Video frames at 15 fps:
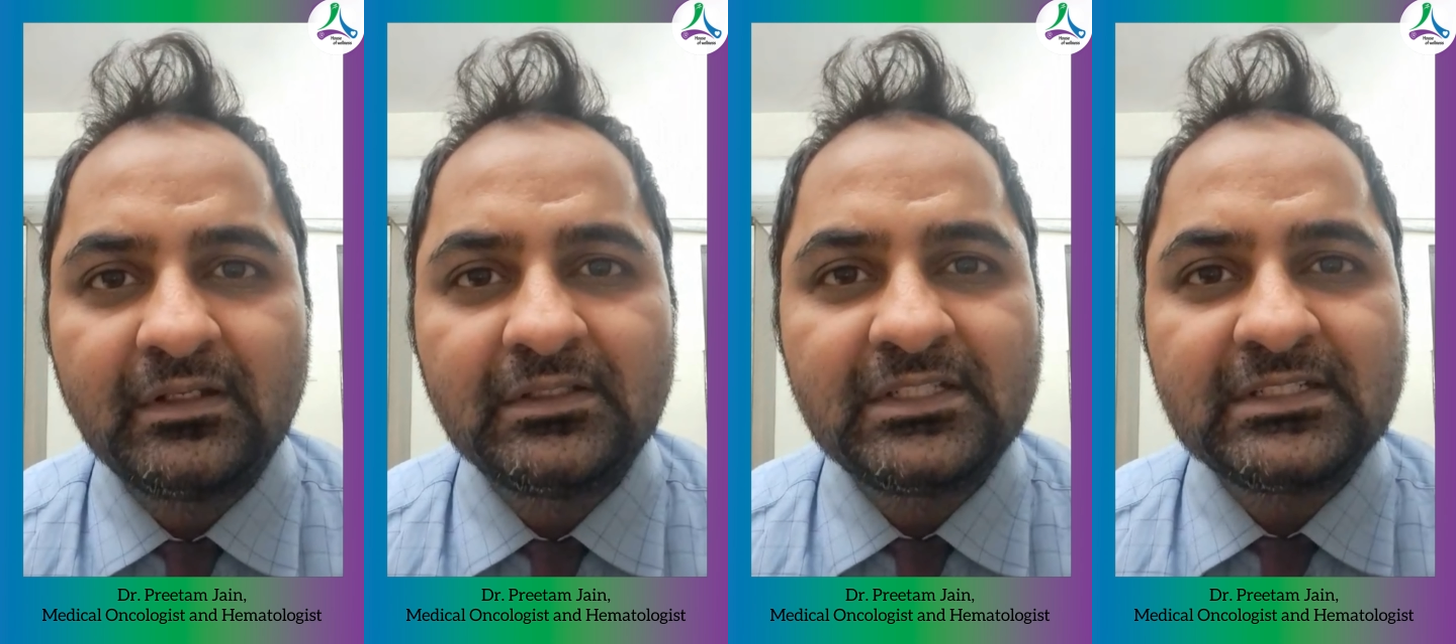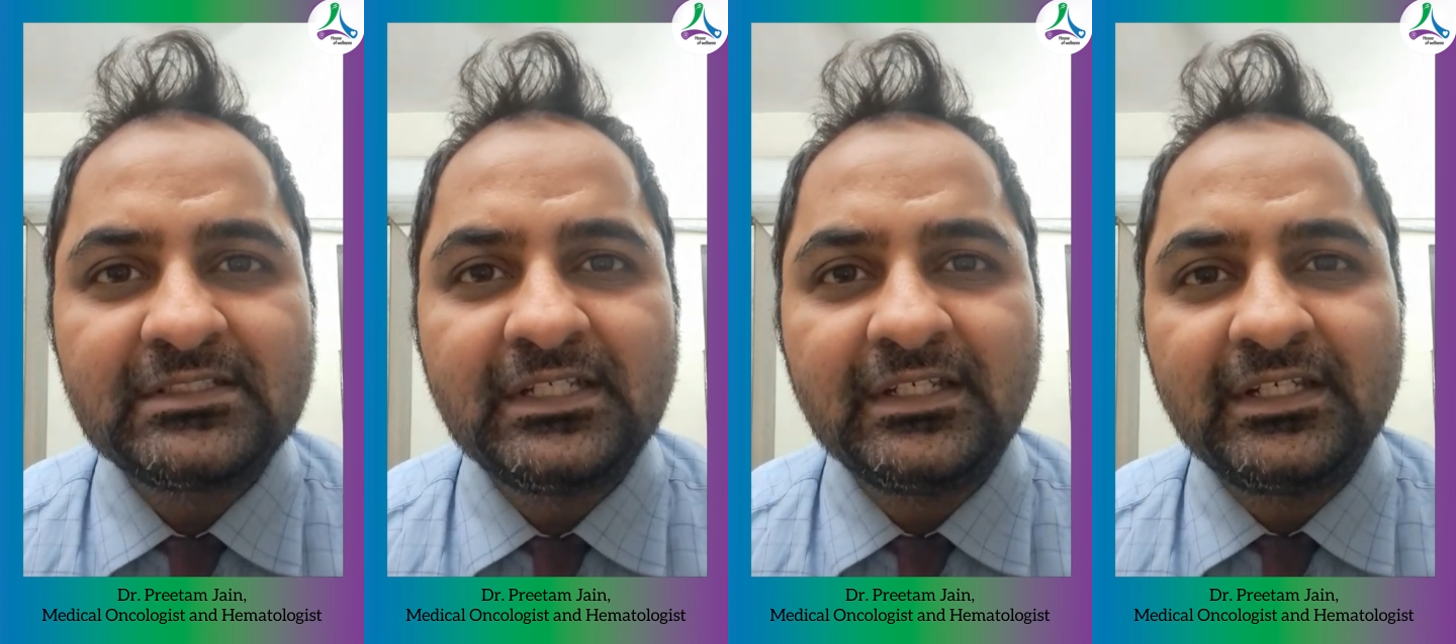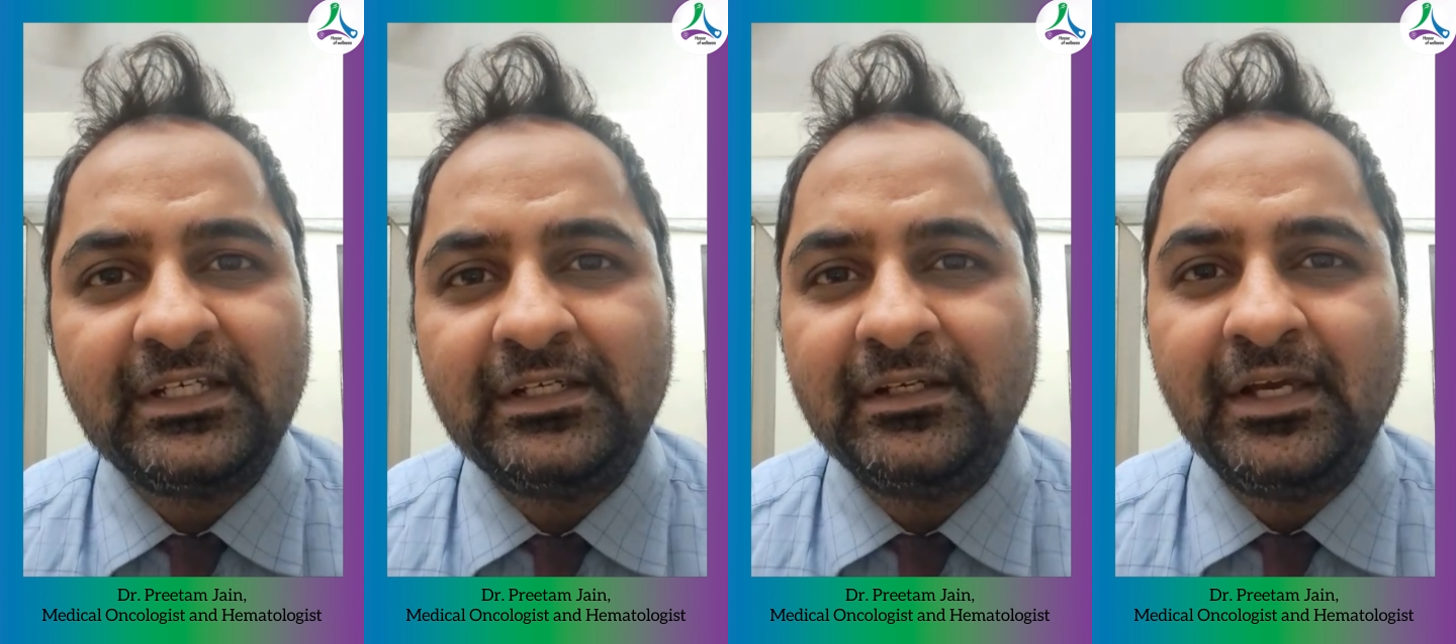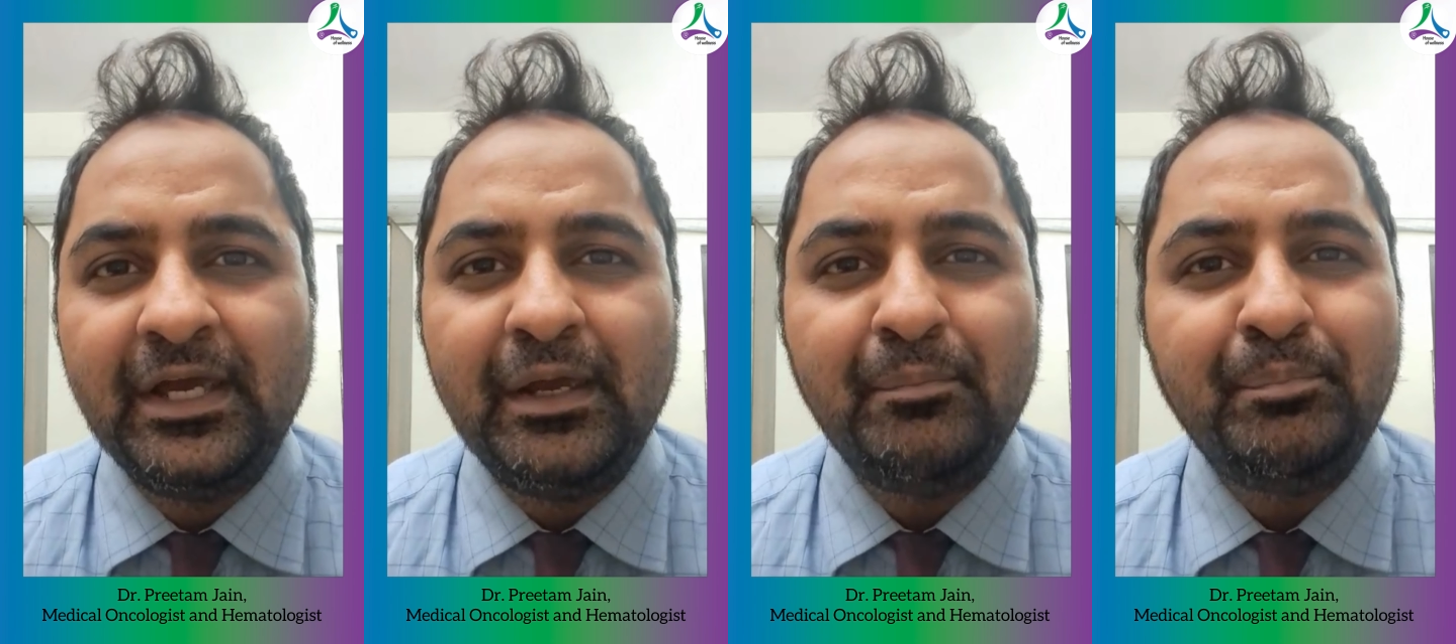जैसे कि
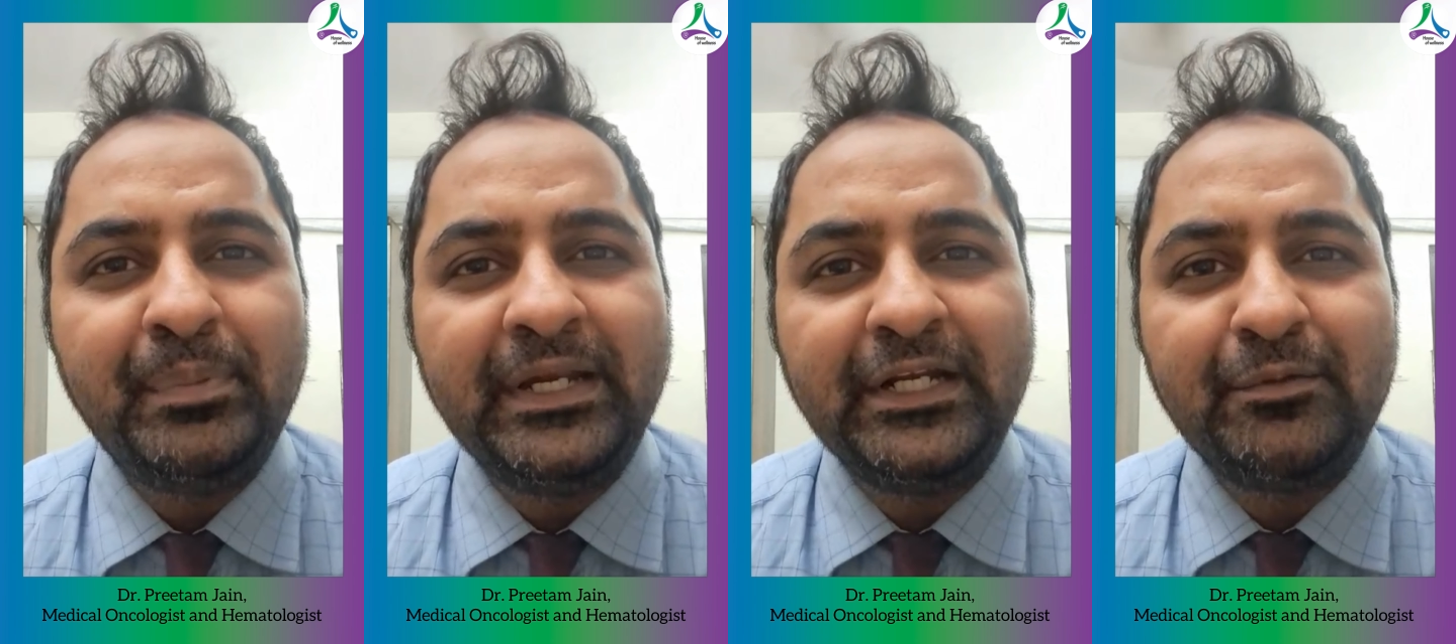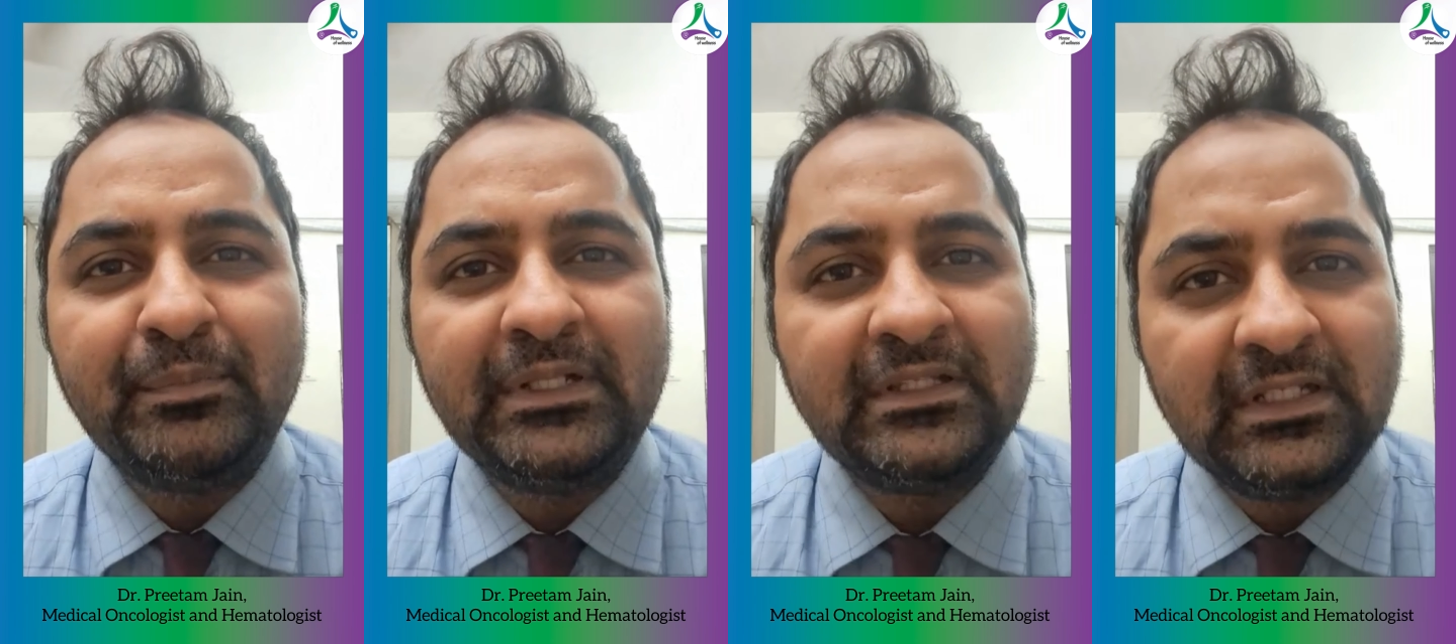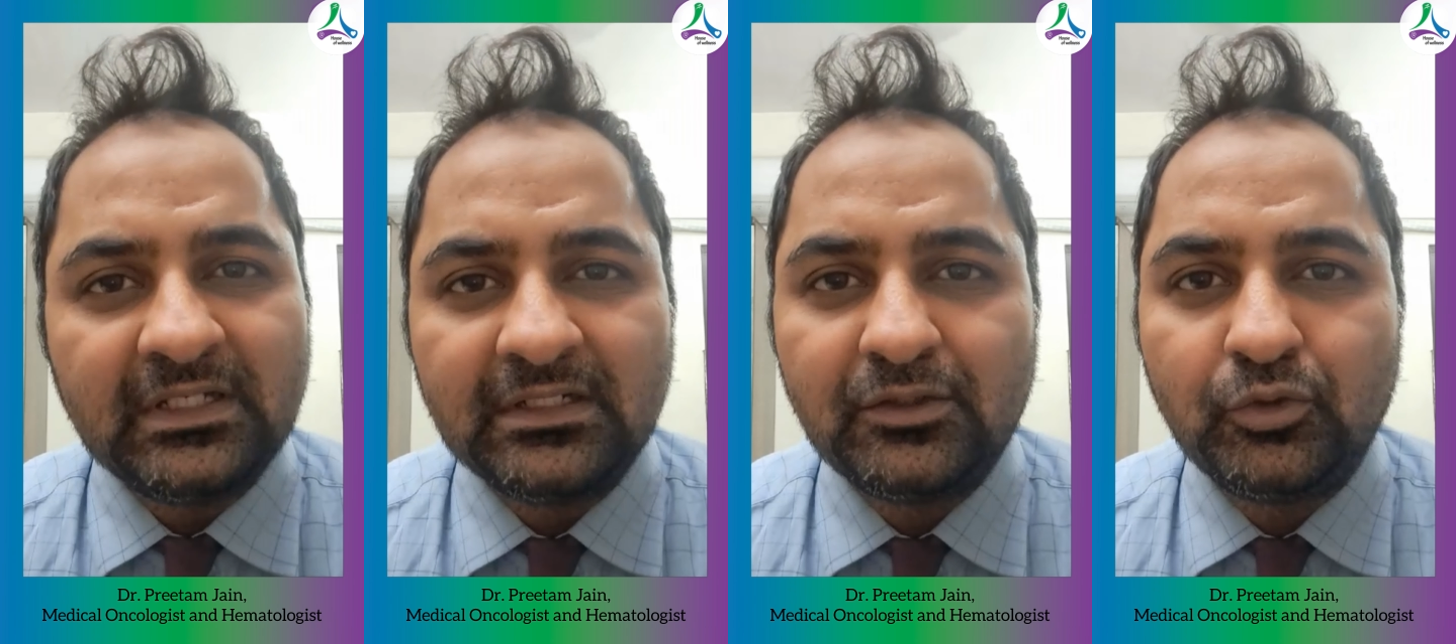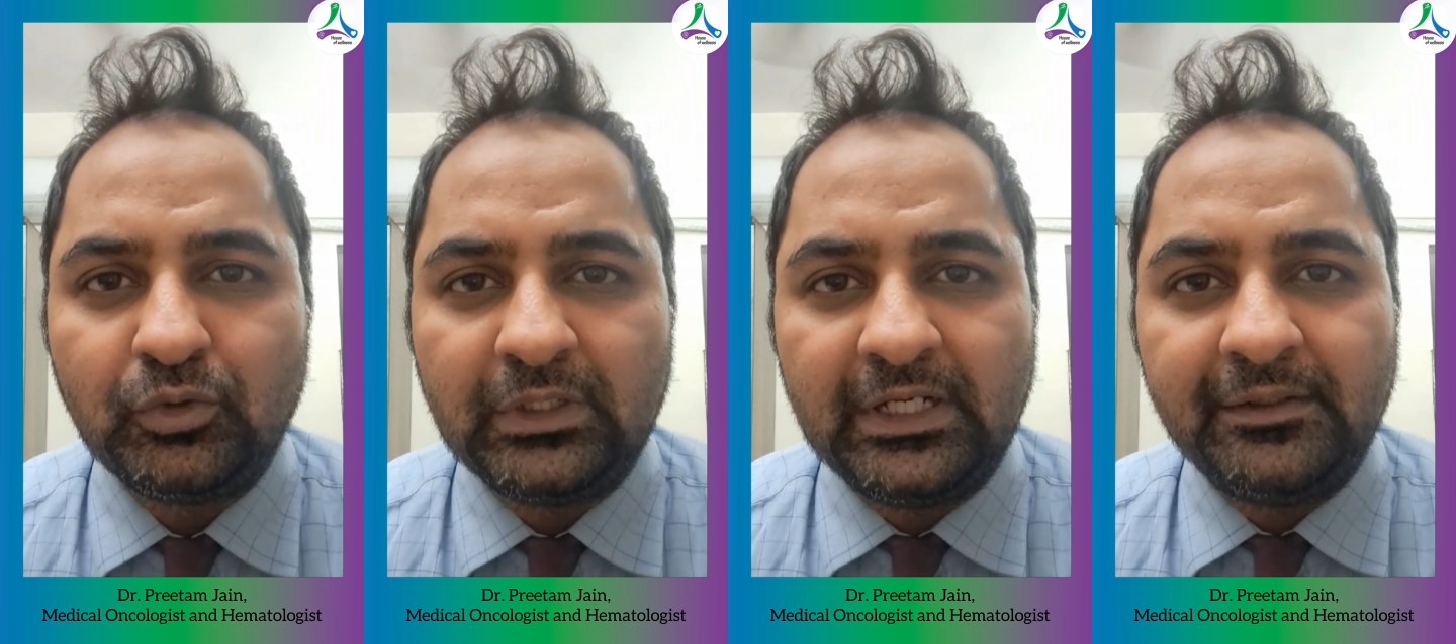पेट में दर्द
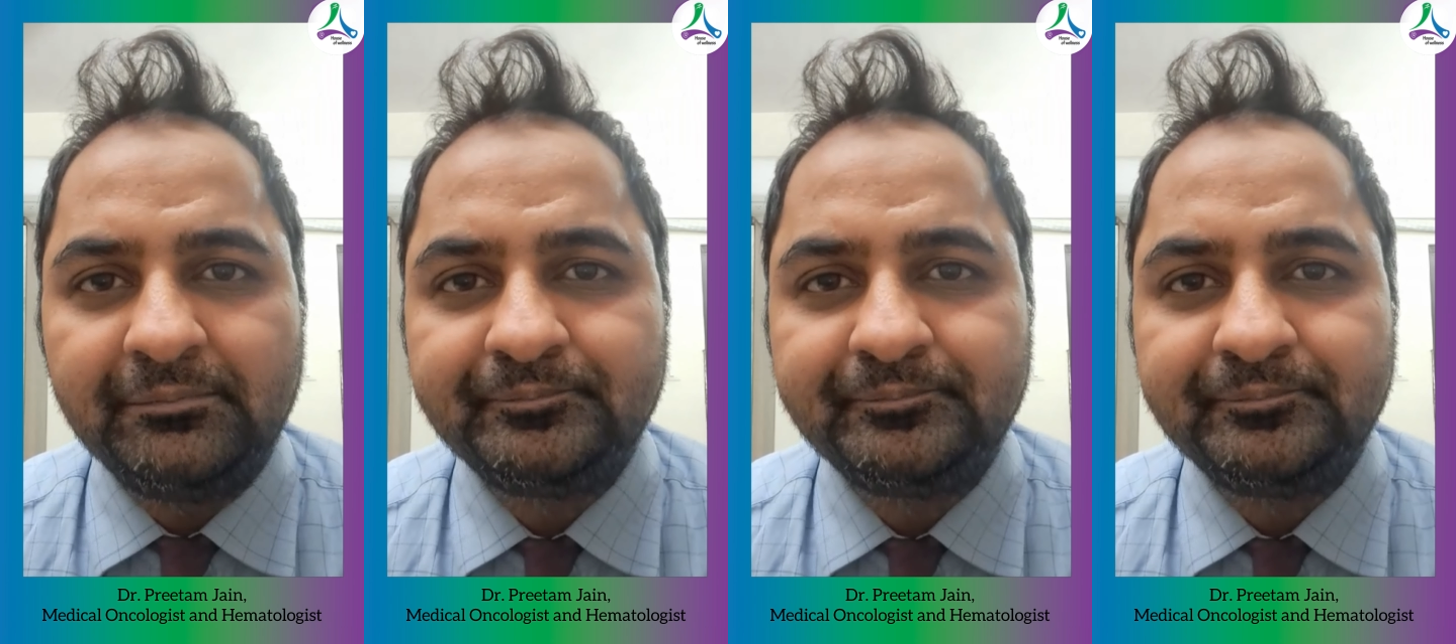होना